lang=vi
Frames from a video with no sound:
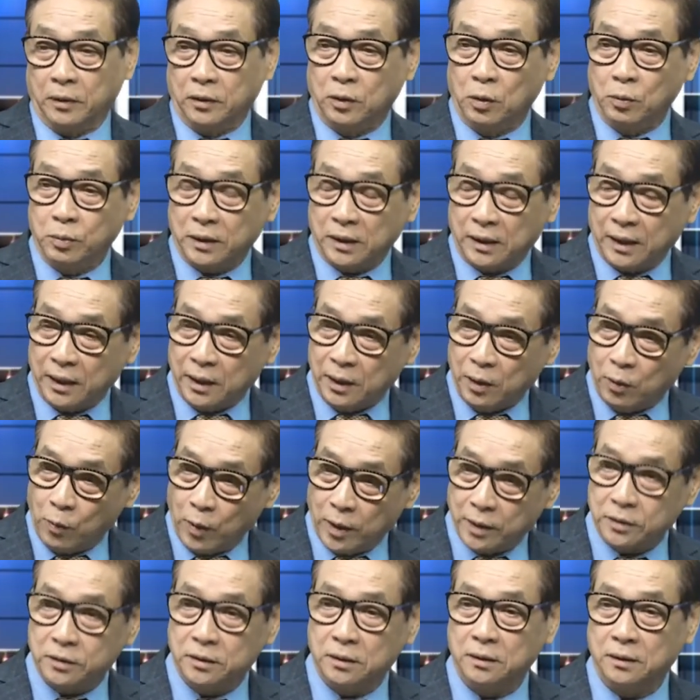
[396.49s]
chúng ta thấy cái
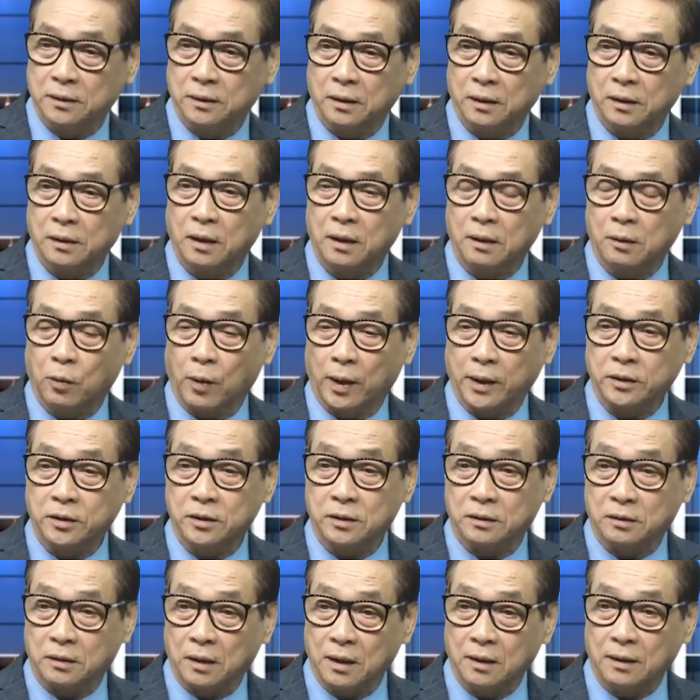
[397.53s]
quan trường đó rất quảng
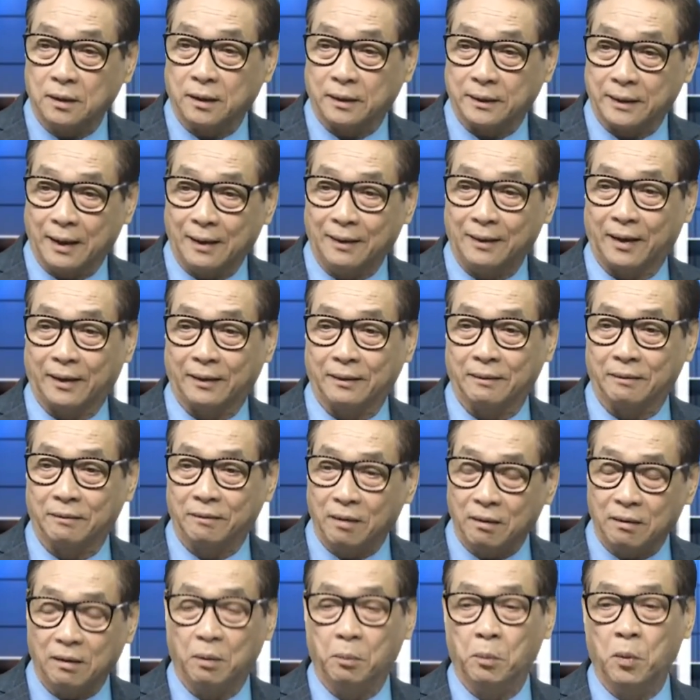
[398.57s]
trường rất là vắng lạnh
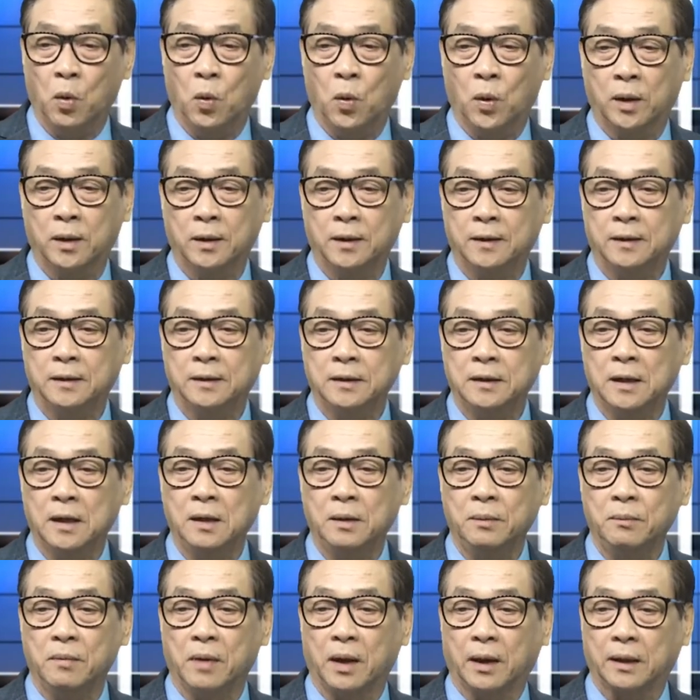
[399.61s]
rất là buồn
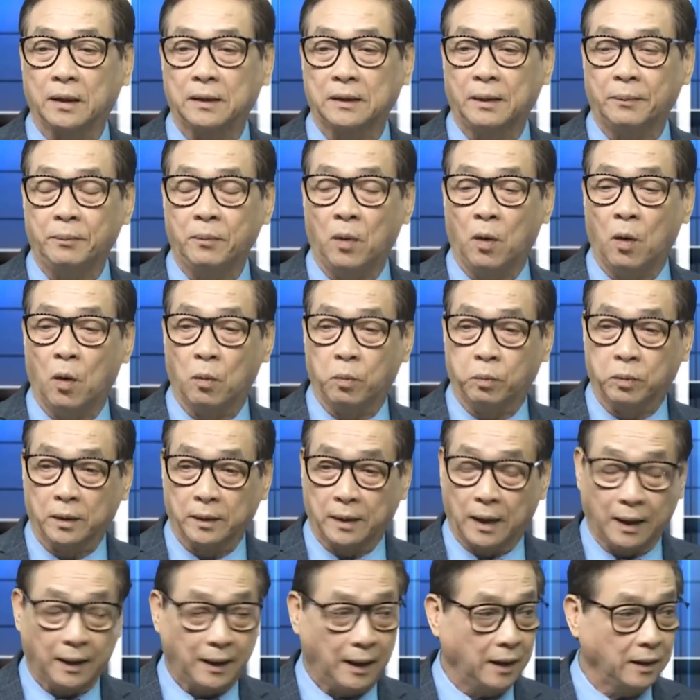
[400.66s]
nhưng mà cái tâm hồn
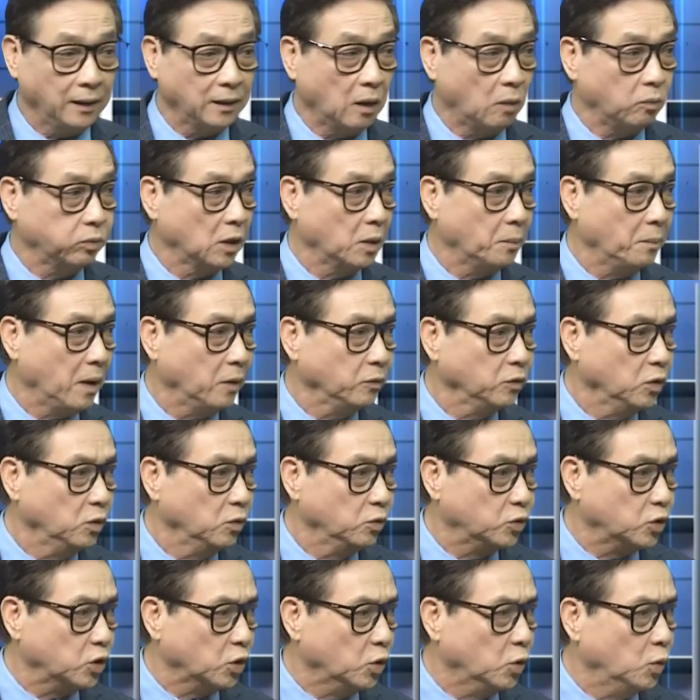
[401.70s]
đã lắng động về bao nhiêu
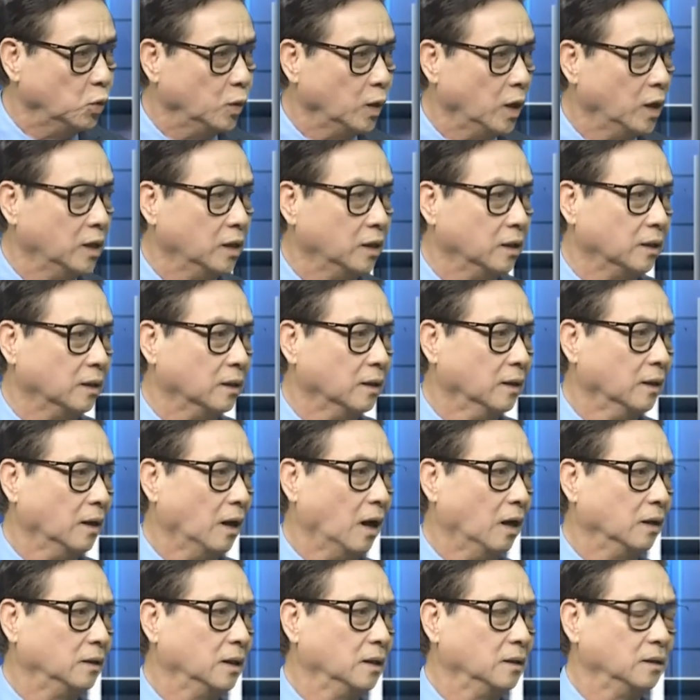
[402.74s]
triệu người
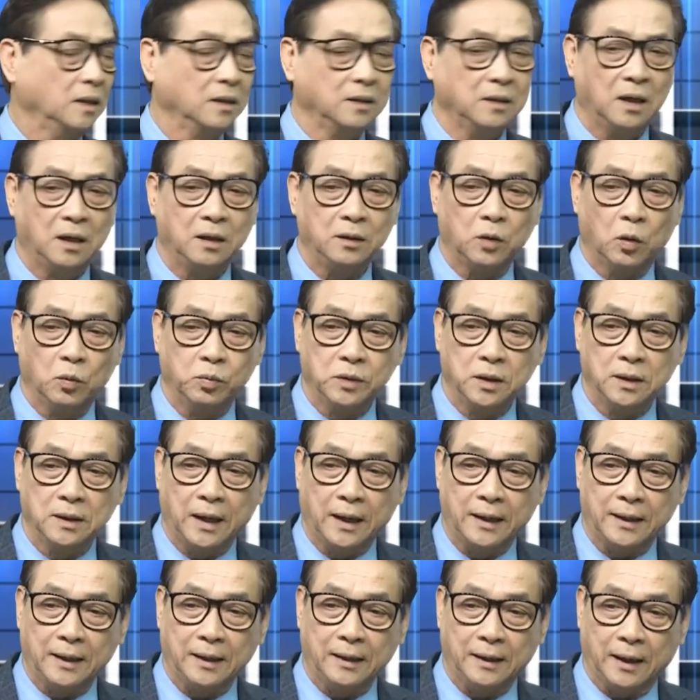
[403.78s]
ở trên thế giới cũng như
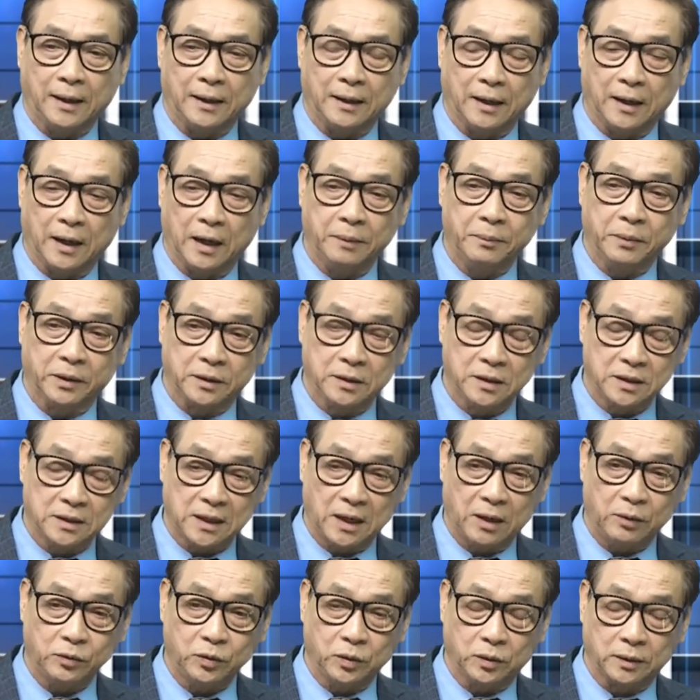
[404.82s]
ngay cái ngày lễ mà thứ
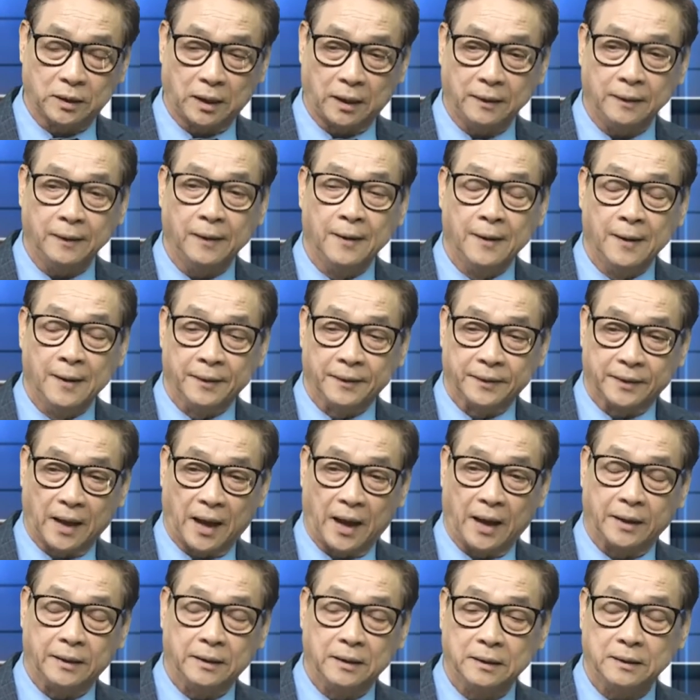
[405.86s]
sáu trường thánh
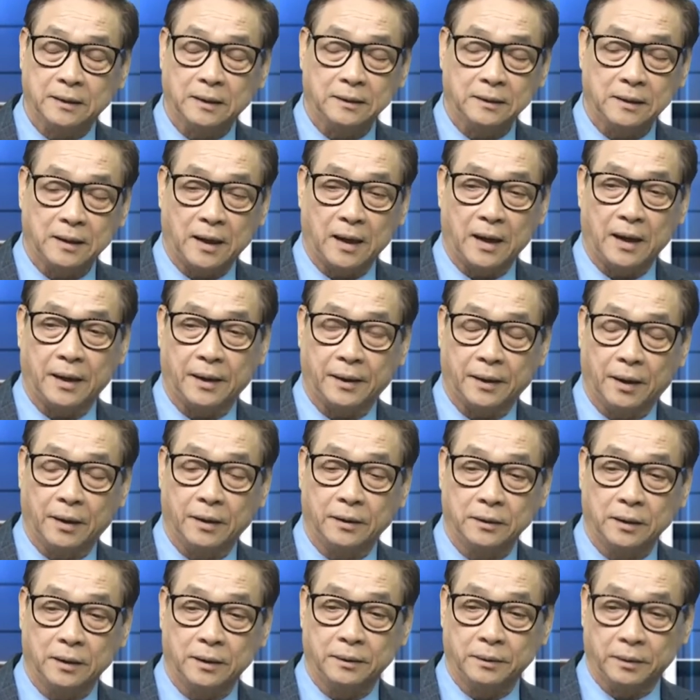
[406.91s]
tại đức thánh cha ở
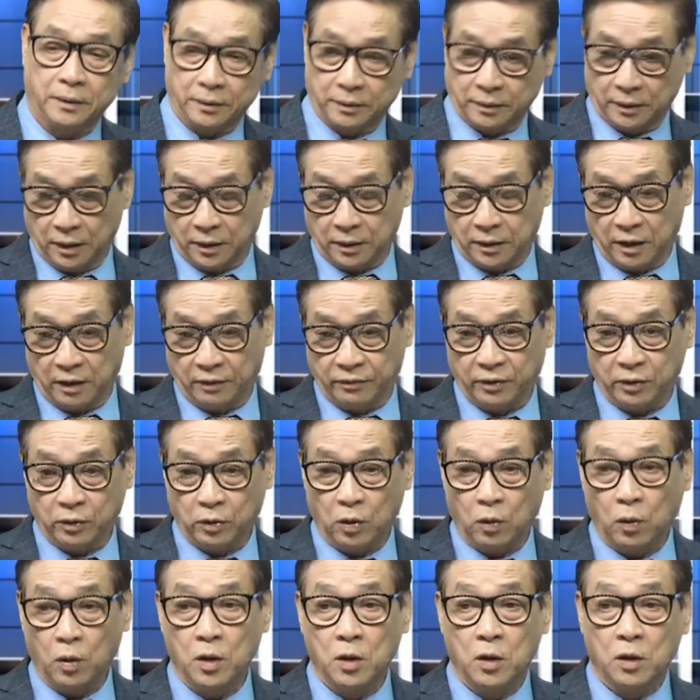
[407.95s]
ờ, đền thờ
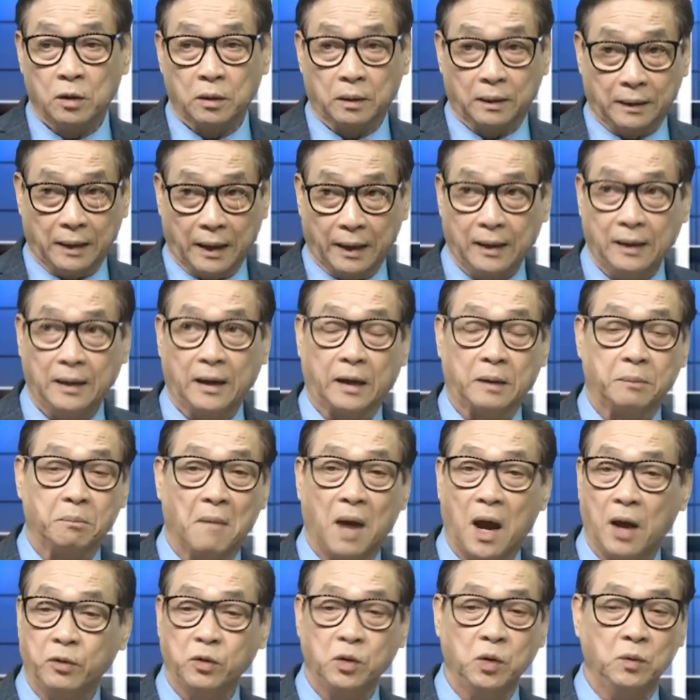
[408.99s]
phêrô lắng lạnh
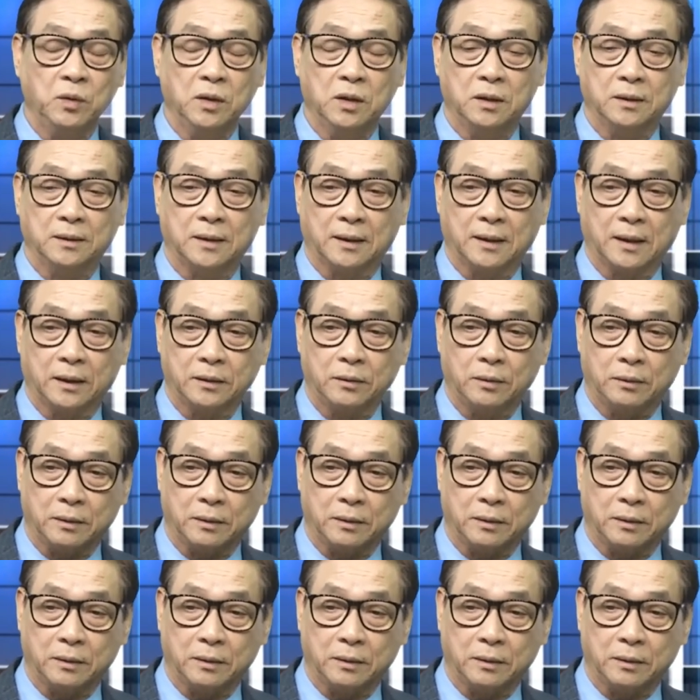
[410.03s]
bao nhiêu người thành ra